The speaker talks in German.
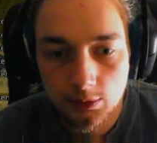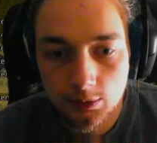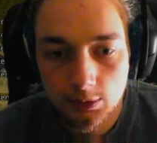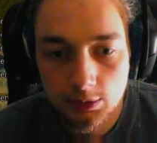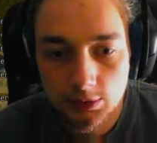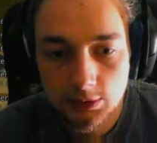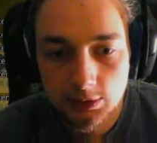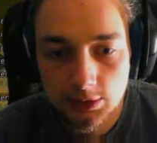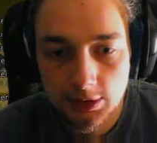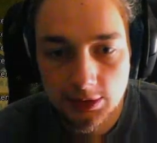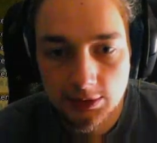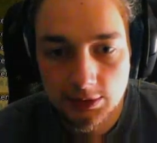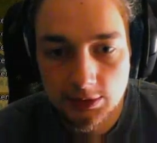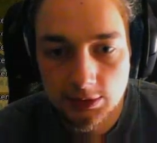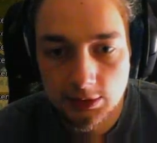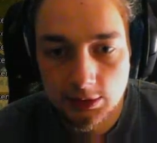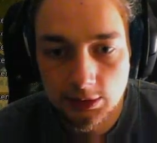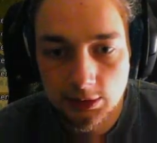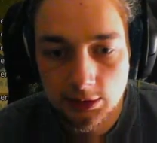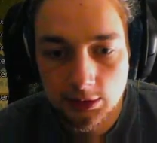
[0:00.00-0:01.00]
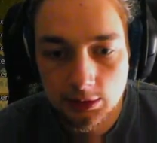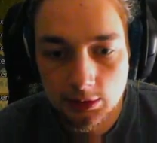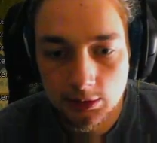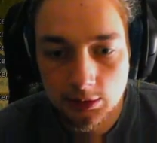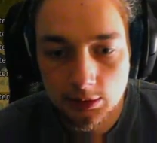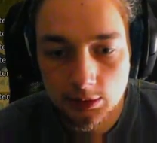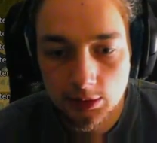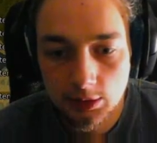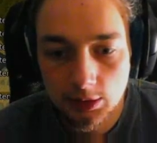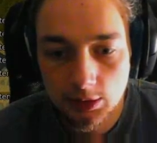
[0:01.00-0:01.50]
Und das letzte...
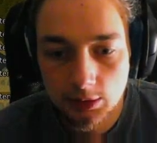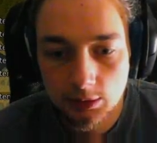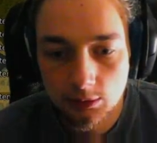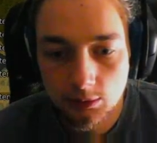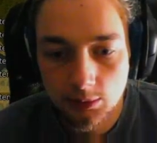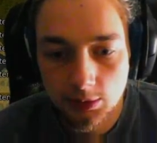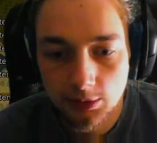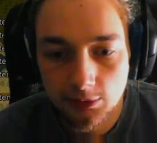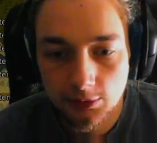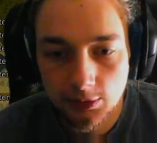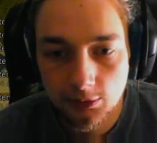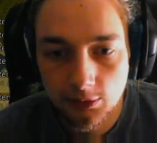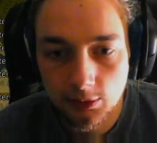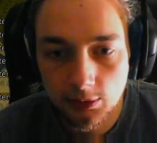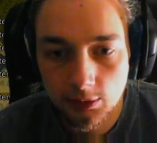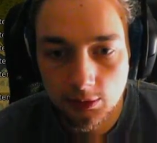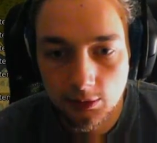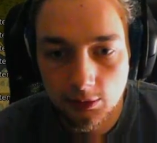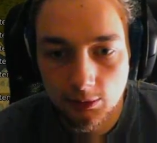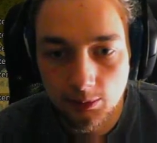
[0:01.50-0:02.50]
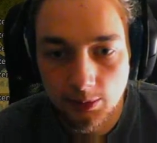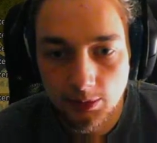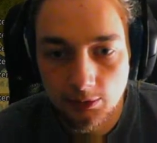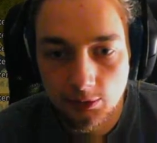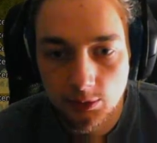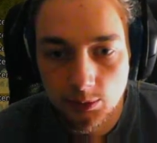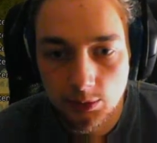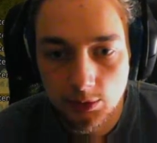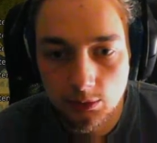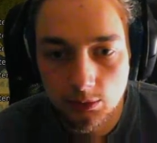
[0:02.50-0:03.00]
Ach du meine Fresse.
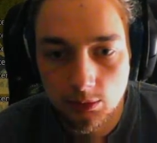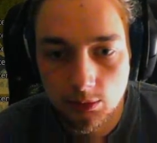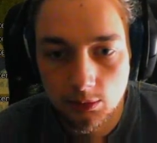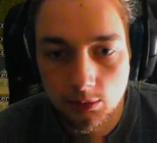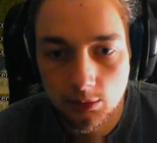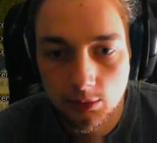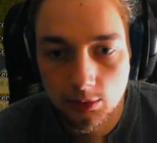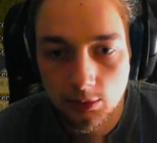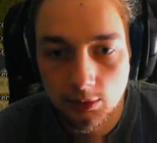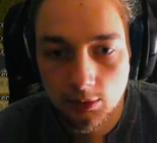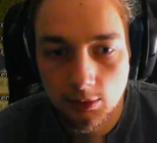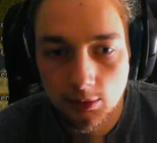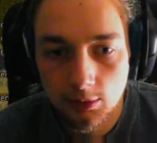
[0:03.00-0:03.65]
20 Minuten.